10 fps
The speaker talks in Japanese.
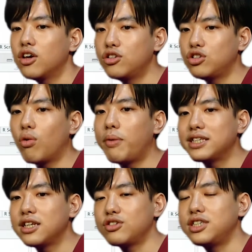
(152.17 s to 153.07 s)
きゅうじゅうご
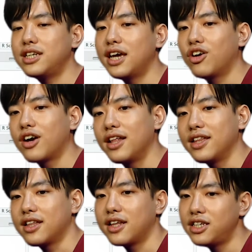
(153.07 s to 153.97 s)
パーセント 信頼区間
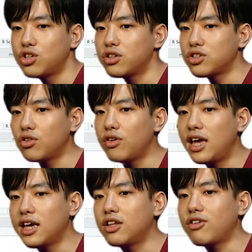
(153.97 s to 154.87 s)
だったり、それぞれの
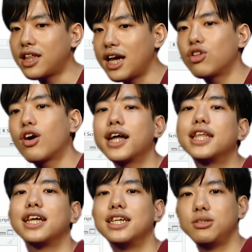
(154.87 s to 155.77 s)
平均の値とかが
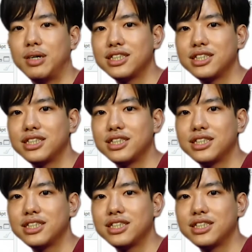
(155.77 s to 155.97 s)
出たりしま